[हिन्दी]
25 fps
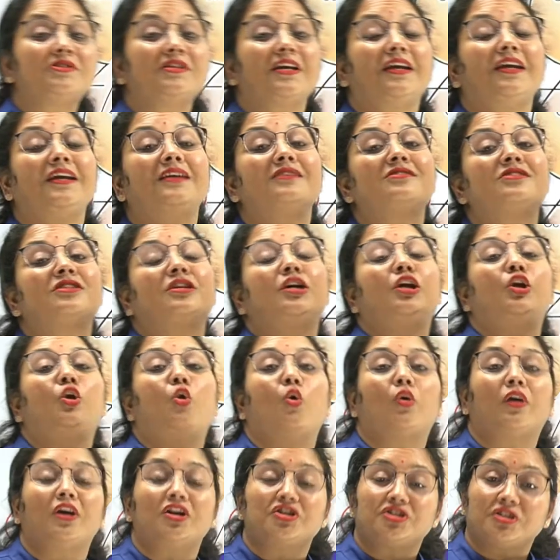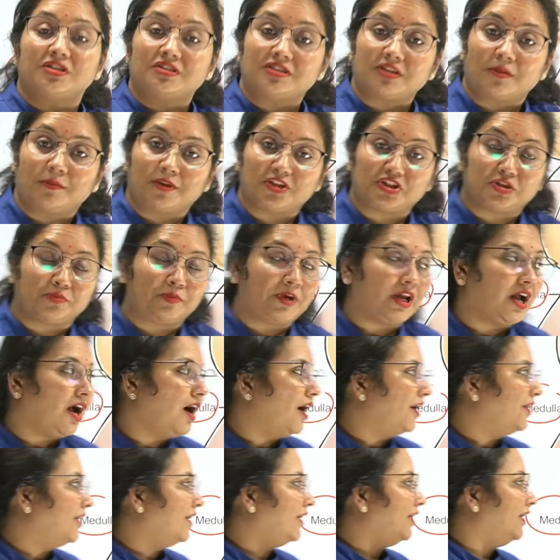से ही इसकी लोकेशन समझ में
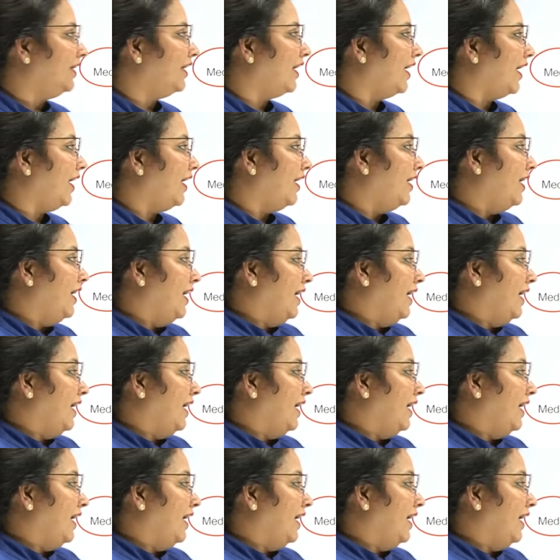आ रही है